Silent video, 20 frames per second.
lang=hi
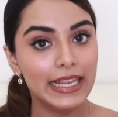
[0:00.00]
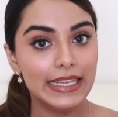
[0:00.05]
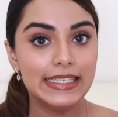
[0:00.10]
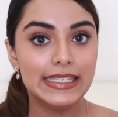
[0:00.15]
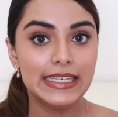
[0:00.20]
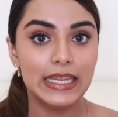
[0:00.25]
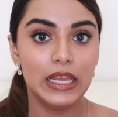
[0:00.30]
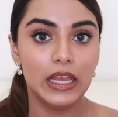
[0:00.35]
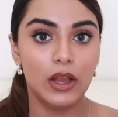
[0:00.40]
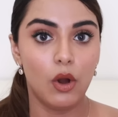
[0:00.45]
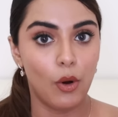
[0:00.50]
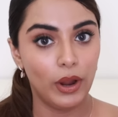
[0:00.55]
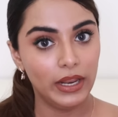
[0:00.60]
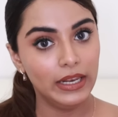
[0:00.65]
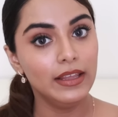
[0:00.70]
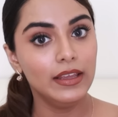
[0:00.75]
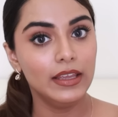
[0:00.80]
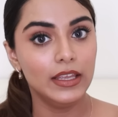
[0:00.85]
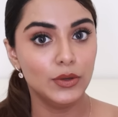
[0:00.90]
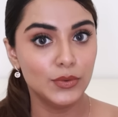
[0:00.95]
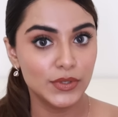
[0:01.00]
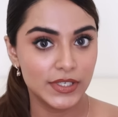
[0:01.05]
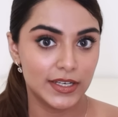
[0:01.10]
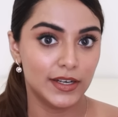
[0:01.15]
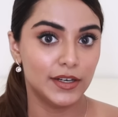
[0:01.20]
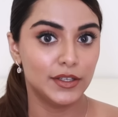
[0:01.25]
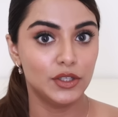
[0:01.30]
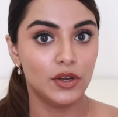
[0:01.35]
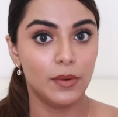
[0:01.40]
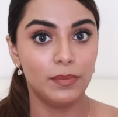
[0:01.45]
क्लेंजिंग ऑयल ही यूज
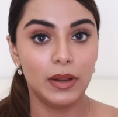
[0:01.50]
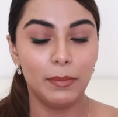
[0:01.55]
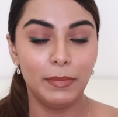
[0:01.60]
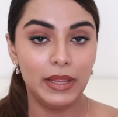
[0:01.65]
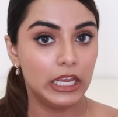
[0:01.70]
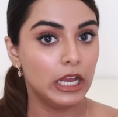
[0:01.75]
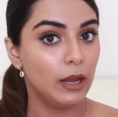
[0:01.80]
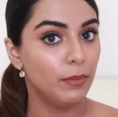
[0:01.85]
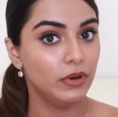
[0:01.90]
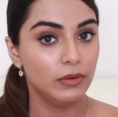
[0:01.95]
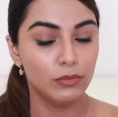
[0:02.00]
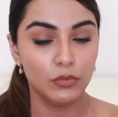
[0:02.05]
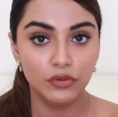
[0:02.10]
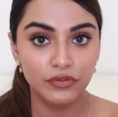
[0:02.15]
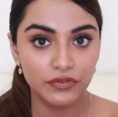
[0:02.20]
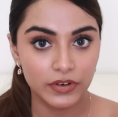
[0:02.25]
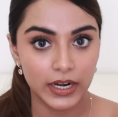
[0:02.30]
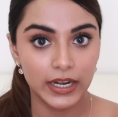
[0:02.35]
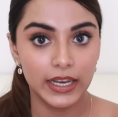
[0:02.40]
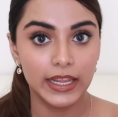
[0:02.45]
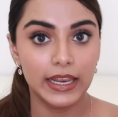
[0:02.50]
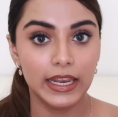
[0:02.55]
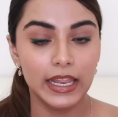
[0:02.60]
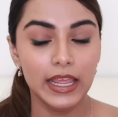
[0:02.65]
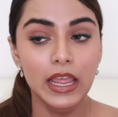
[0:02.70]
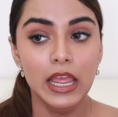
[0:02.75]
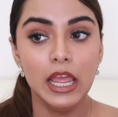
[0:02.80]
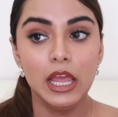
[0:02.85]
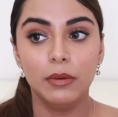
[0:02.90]
करती हूँ अपना मेकअप रिमूव करने के लिए